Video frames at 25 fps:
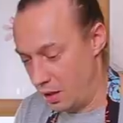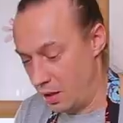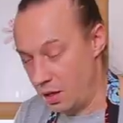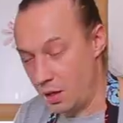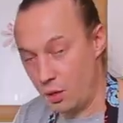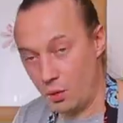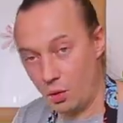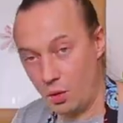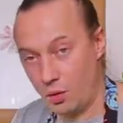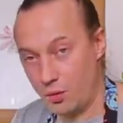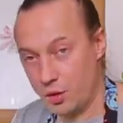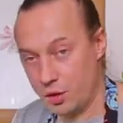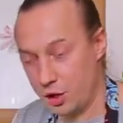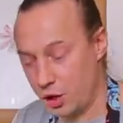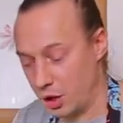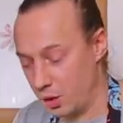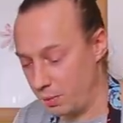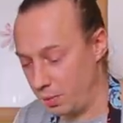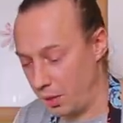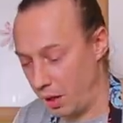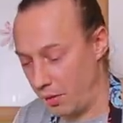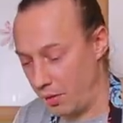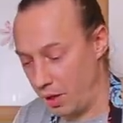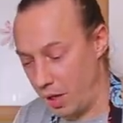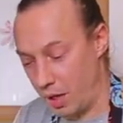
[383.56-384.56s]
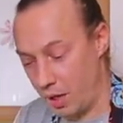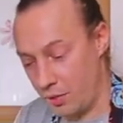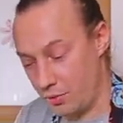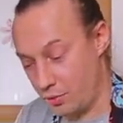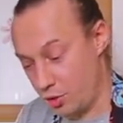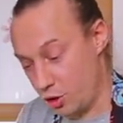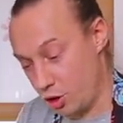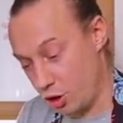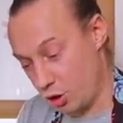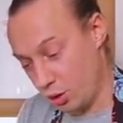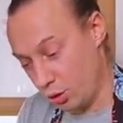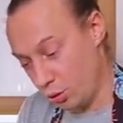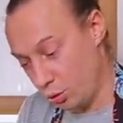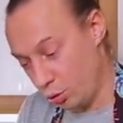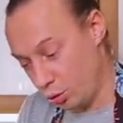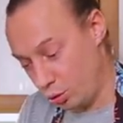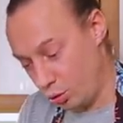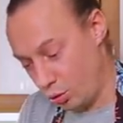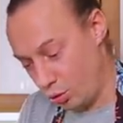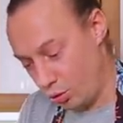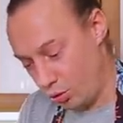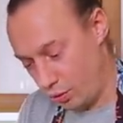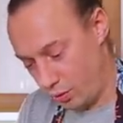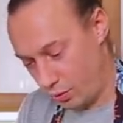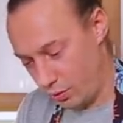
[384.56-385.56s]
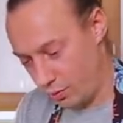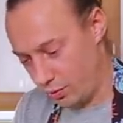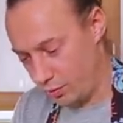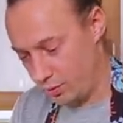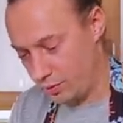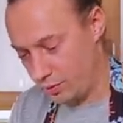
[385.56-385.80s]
И овощи отправляю к желудку.